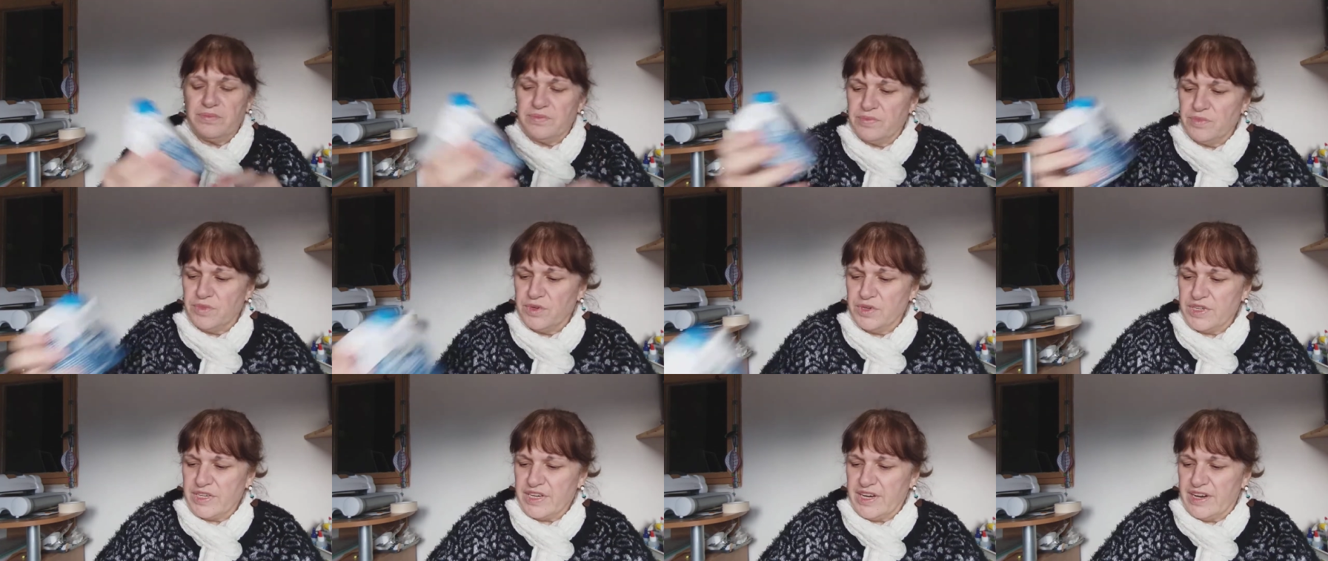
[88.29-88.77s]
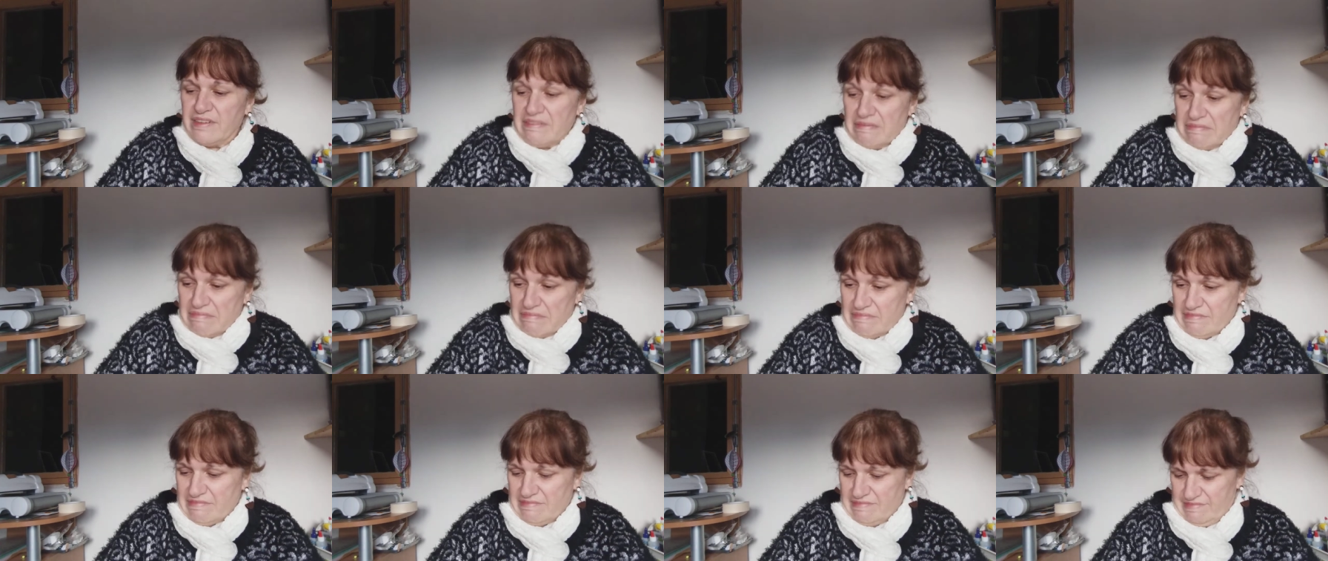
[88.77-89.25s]
mocha
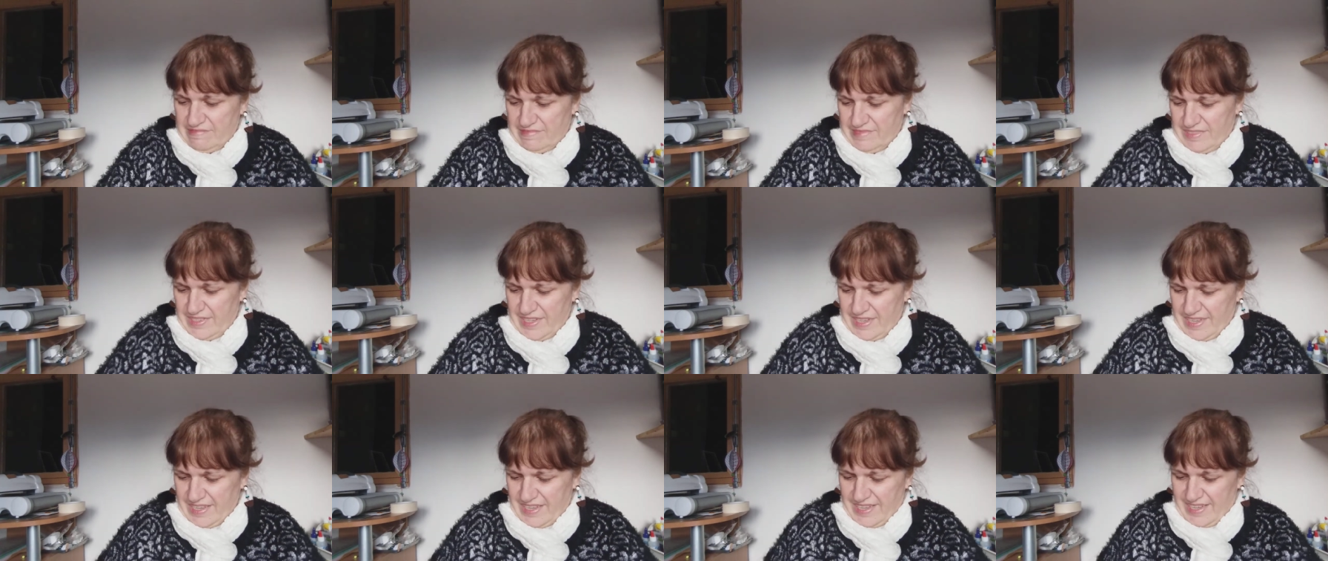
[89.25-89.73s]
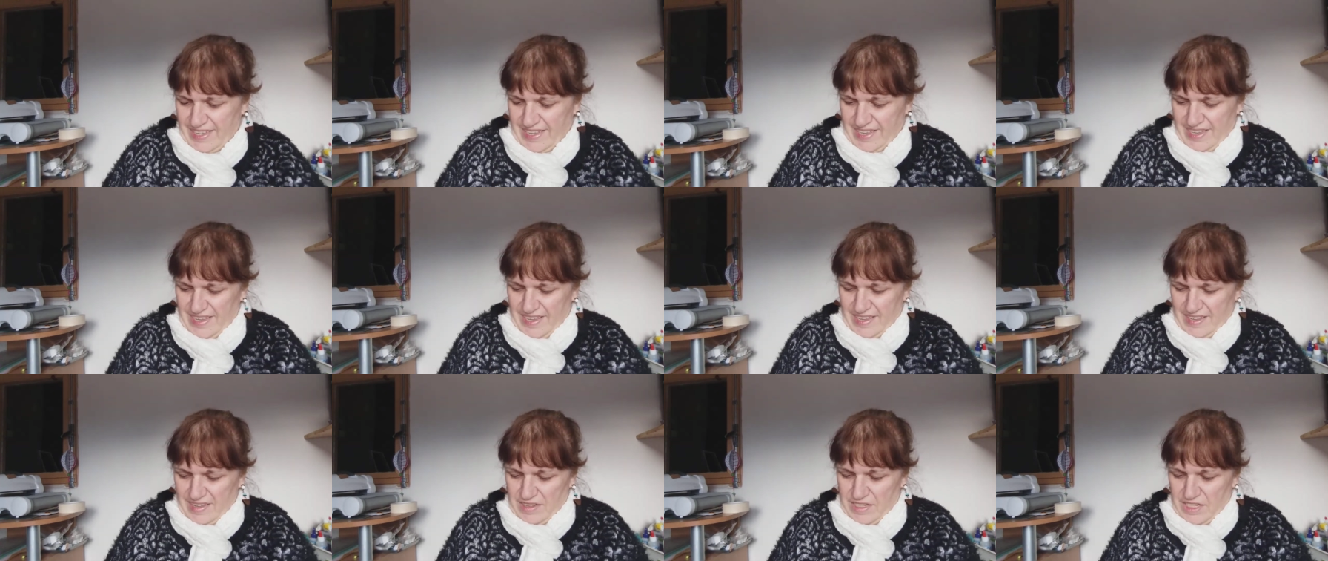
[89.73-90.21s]

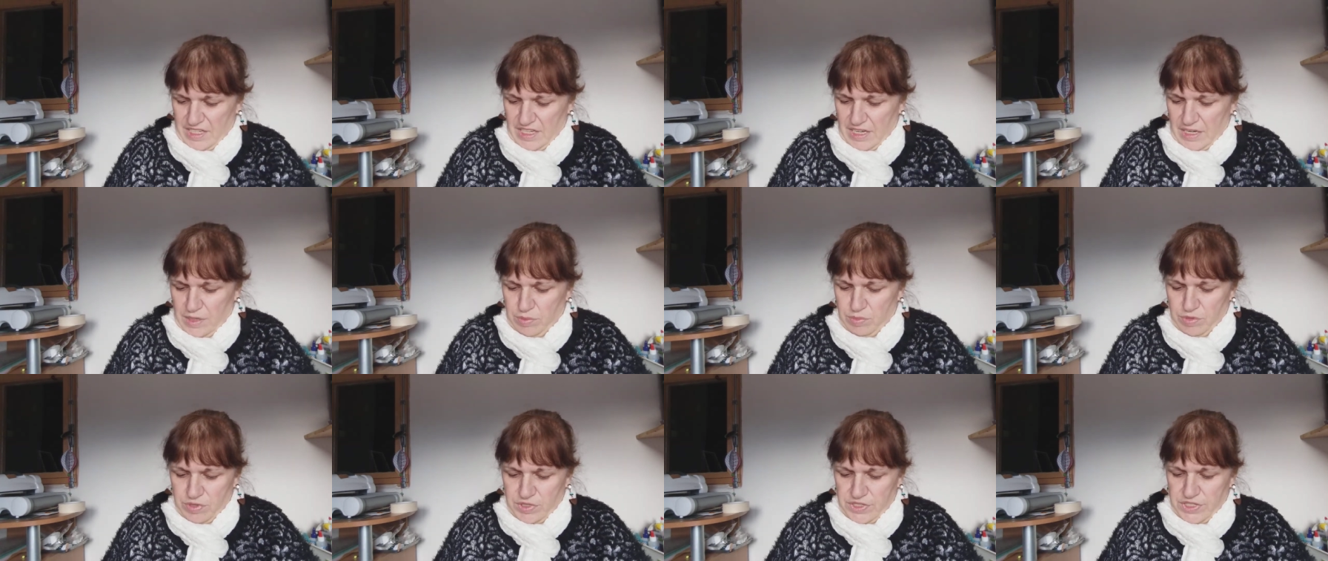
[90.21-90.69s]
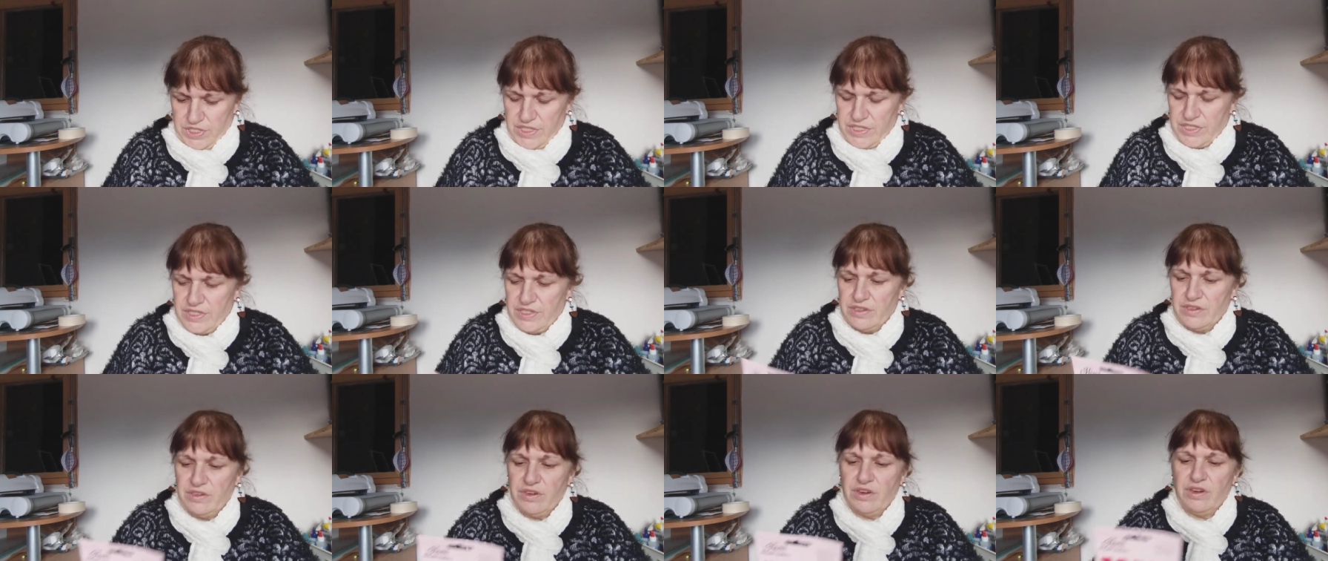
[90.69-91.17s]
qu'elle est
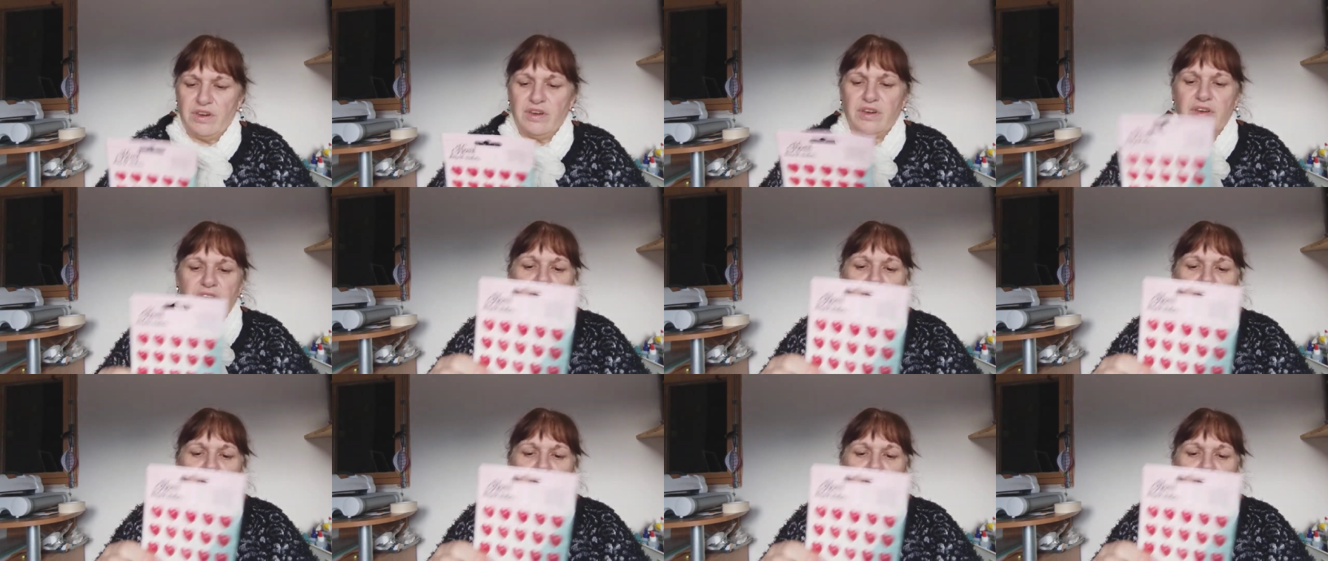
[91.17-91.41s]
petite encore.